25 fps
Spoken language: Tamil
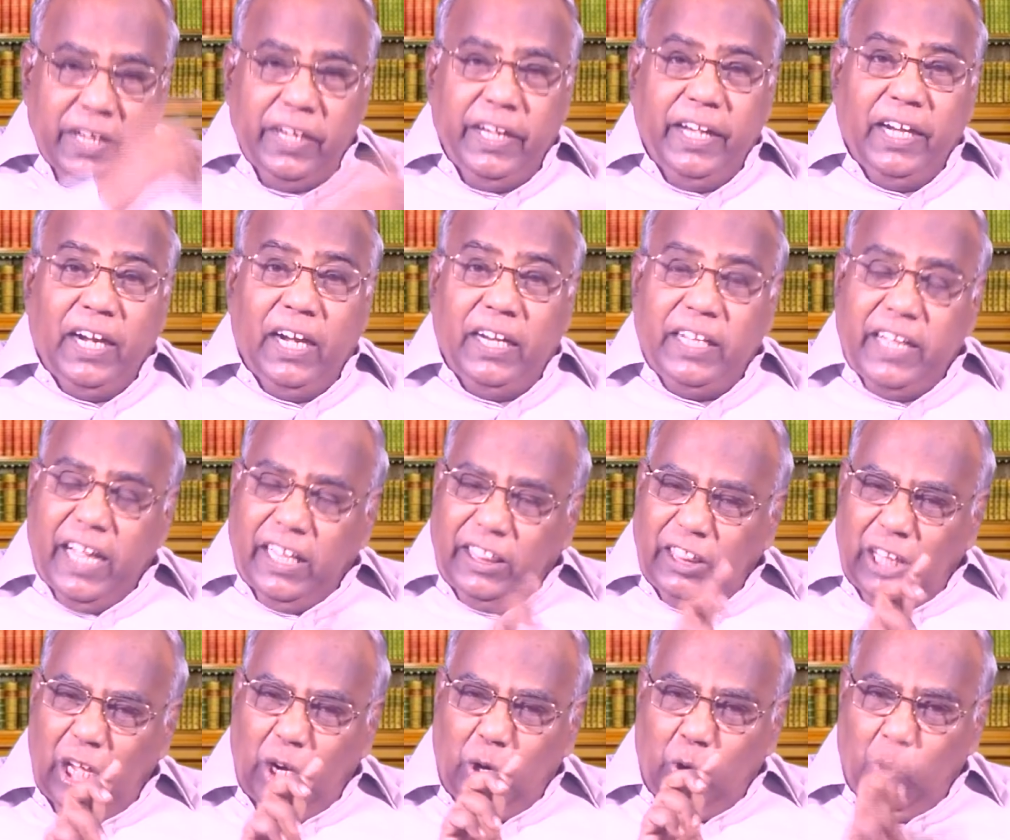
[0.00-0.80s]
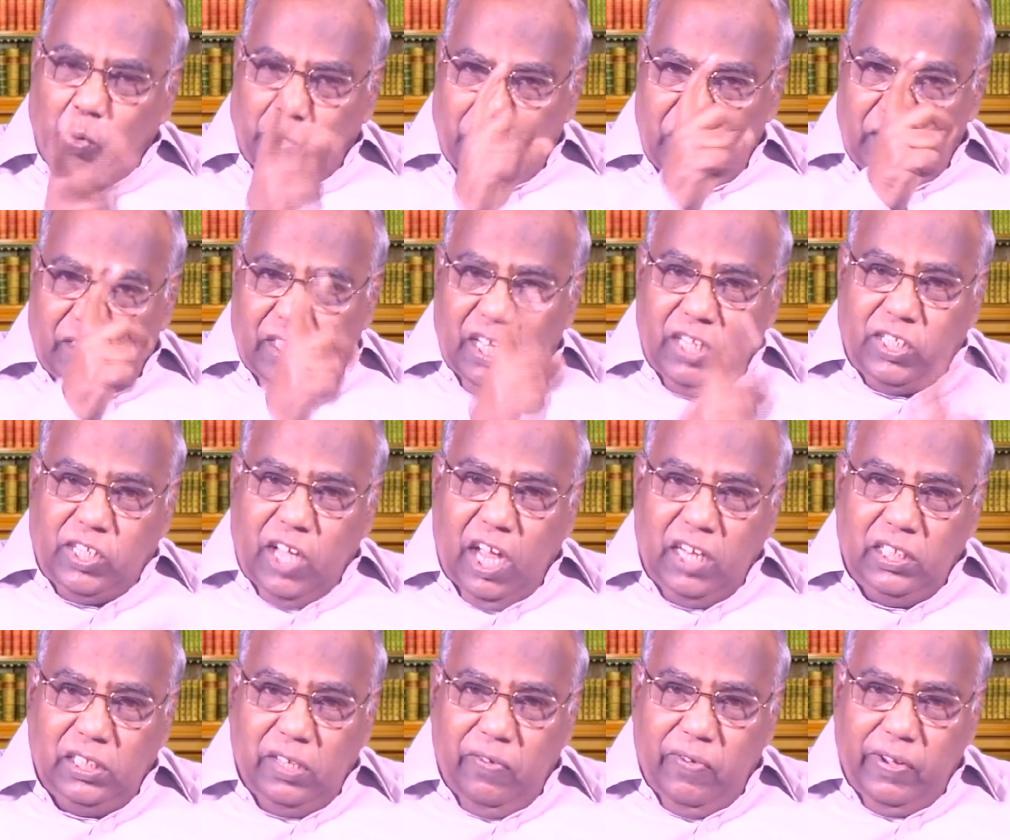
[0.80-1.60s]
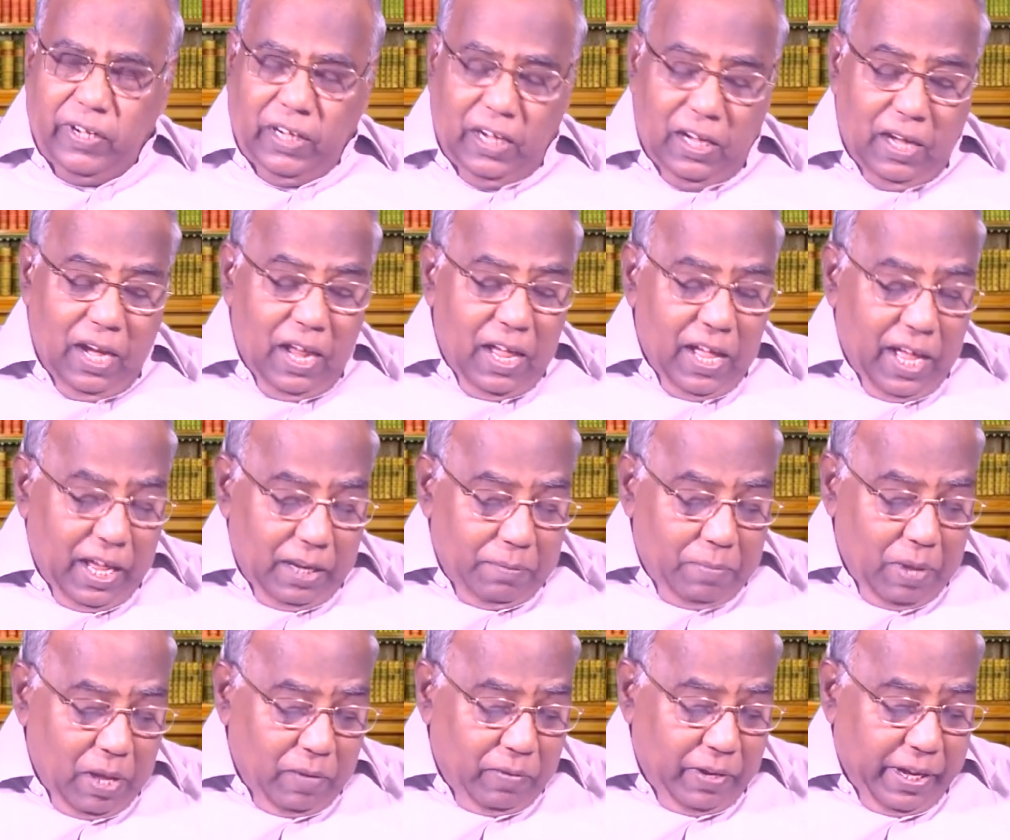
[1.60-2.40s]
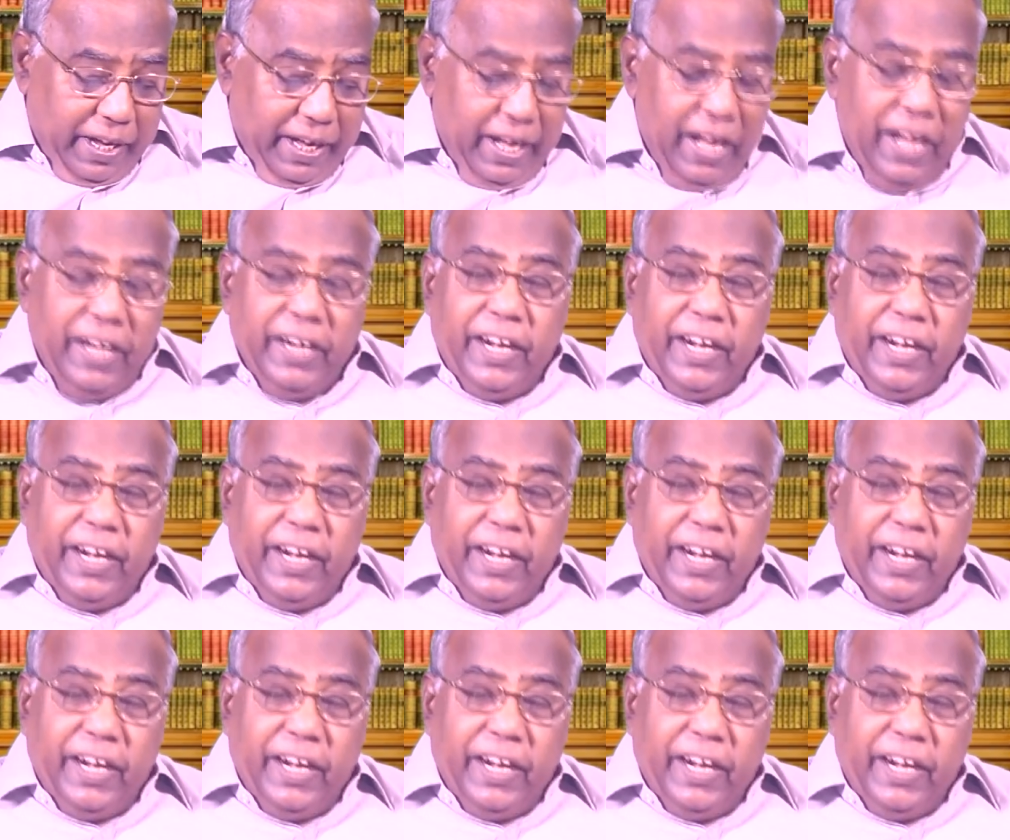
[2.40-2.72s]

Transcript: நீங்கள் எந்த கூட்டத்தை சார்ந்தவர்கள் அன்பார்களே